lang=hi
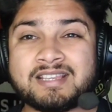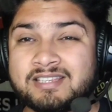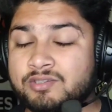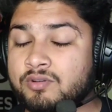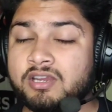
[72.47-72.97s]

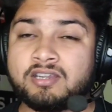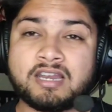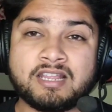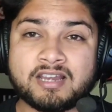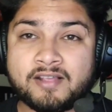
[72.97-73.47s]
जैक्सन जो कि
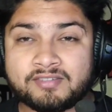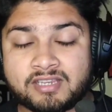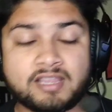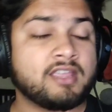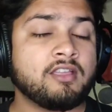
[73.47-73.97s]
टेलीग्राफ
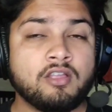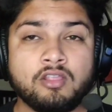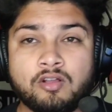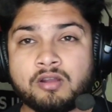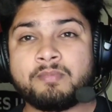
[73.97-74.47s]
से हैं
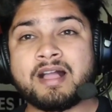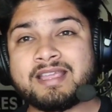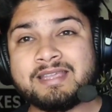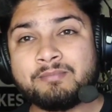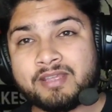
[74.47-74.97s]
और
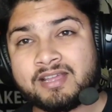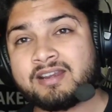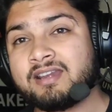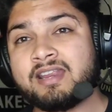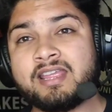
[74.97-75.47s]
बाकी
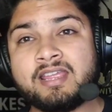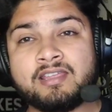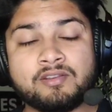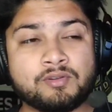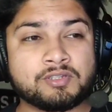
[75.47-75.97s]
मिरर ने
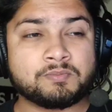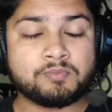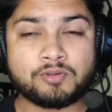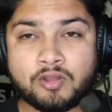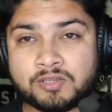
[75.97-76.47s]
यू नो
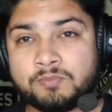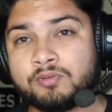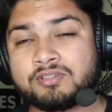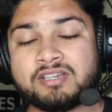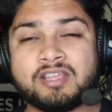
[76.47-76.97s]
टॉक
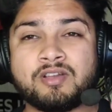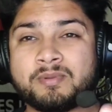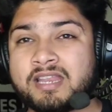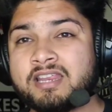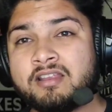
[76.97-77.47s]
स्पोर्ट्स ने
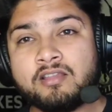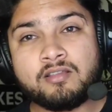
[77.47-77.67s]
और पता नहीं